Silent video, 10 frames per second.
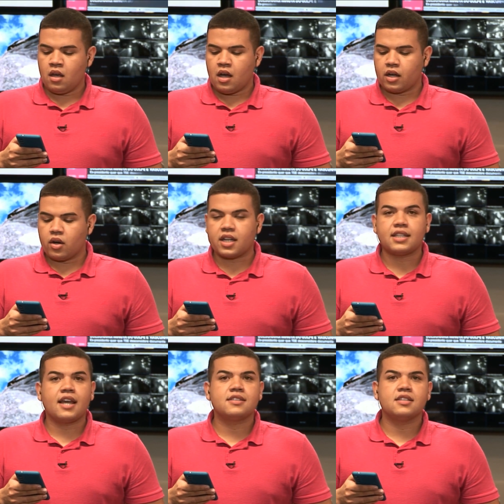Agora
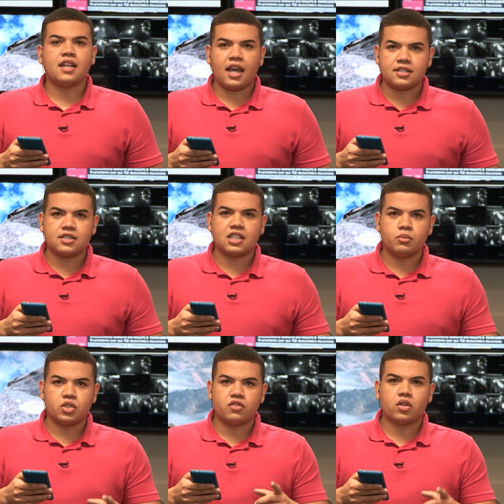10 e 10,
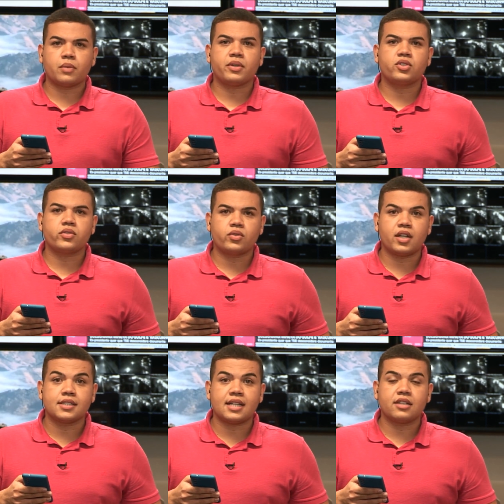estamos de volta para te
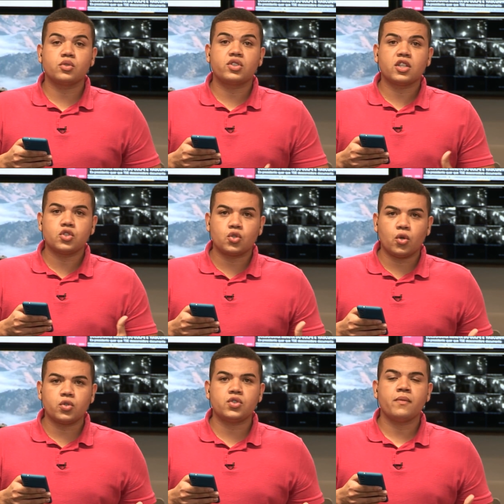atualizar dos
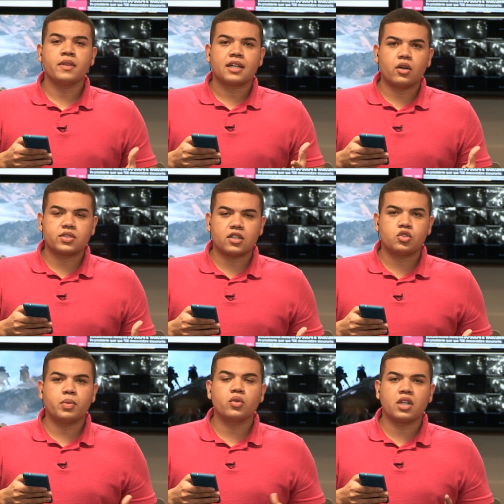transtornos
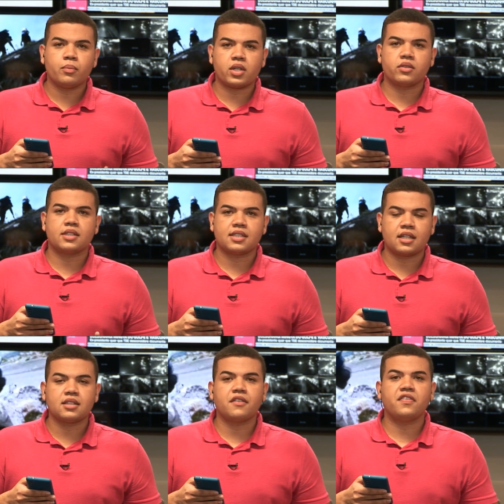causados pelo temporal dessa
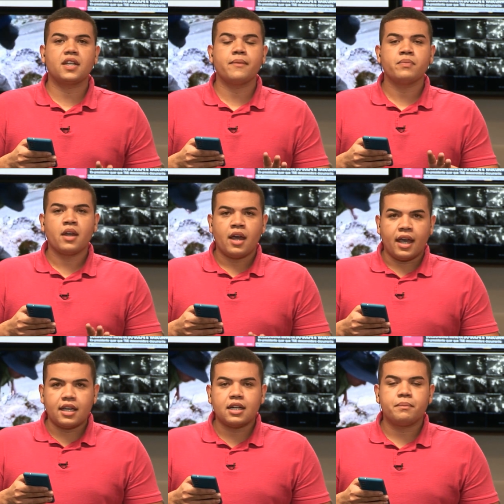quinta-feira
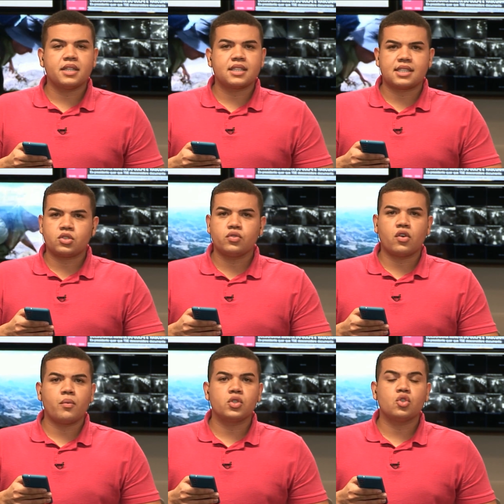em Campinas. A chuva
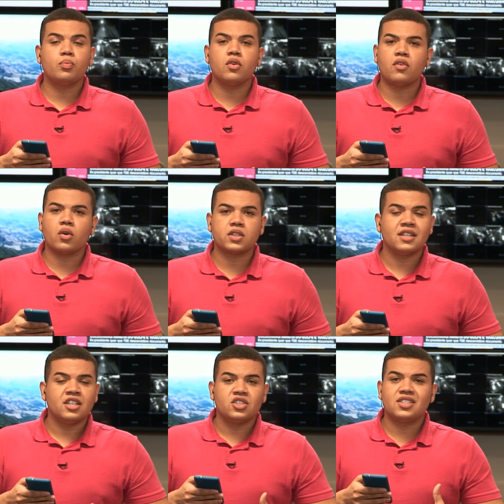começou por volta
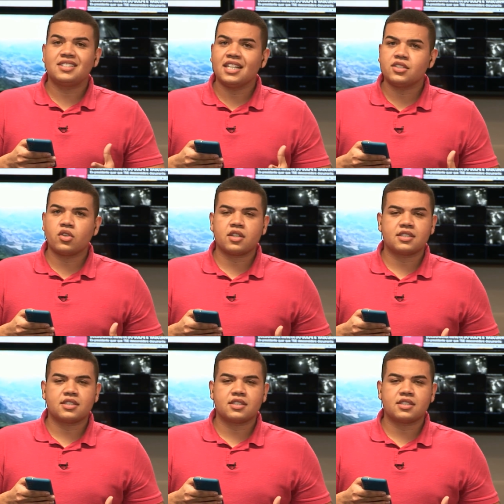de 6 horas